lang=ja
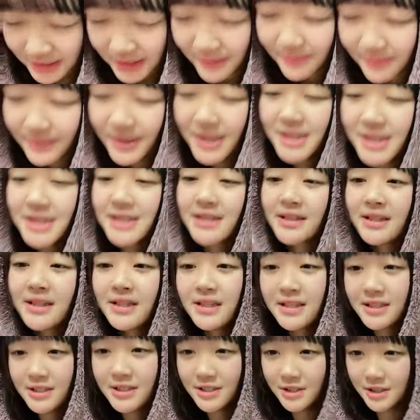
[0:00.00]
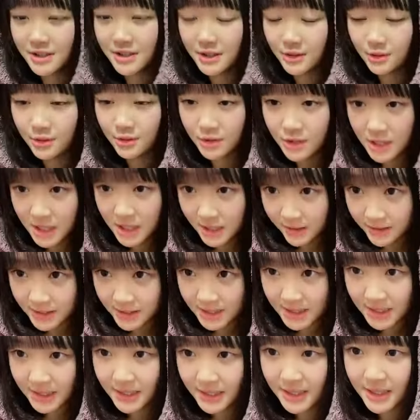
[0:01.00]
マチャオリよくわかったね
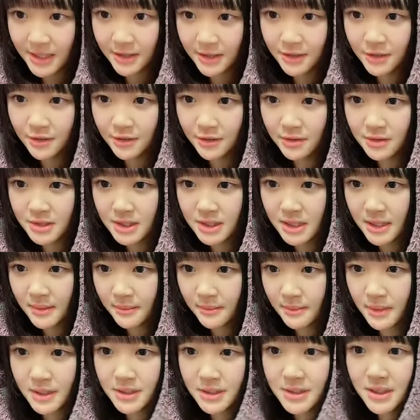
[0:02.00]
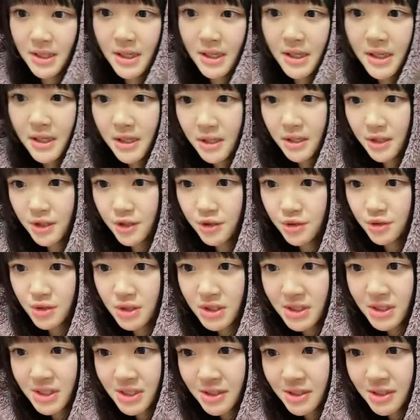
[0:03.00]
マチャオリでございます